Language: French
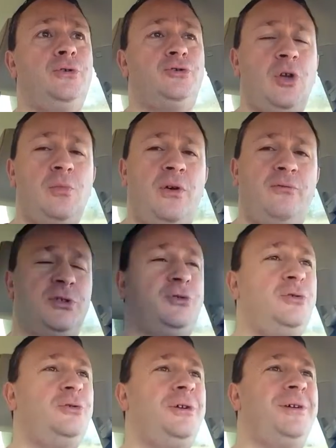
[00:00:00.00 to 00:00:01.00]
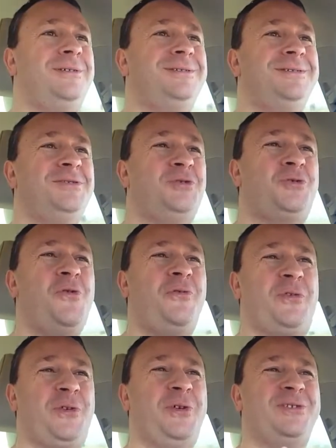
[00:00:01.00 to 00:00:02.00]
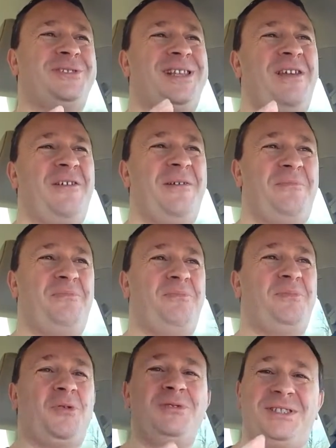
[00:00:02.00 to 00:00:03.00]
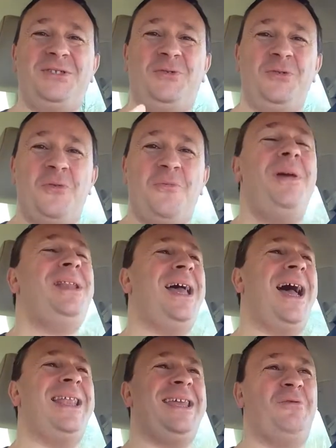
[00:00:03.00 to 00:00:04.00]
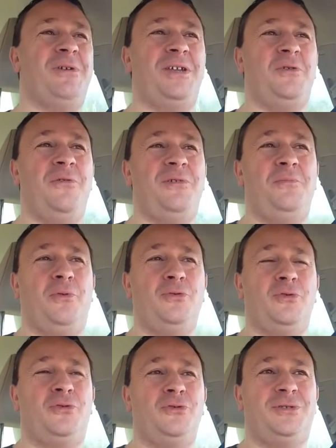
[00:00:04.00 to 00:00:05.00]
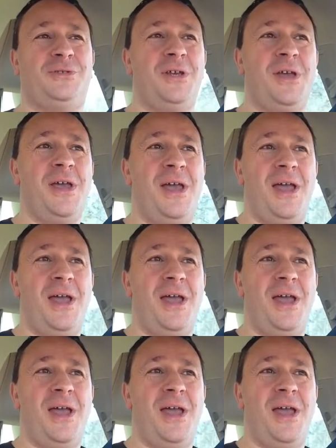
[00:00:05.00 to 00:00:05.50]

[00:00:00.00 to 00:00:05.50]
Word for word: nous sommes en voiture, je trouve que cela constitue une belle allégorie de vie pour nous tous,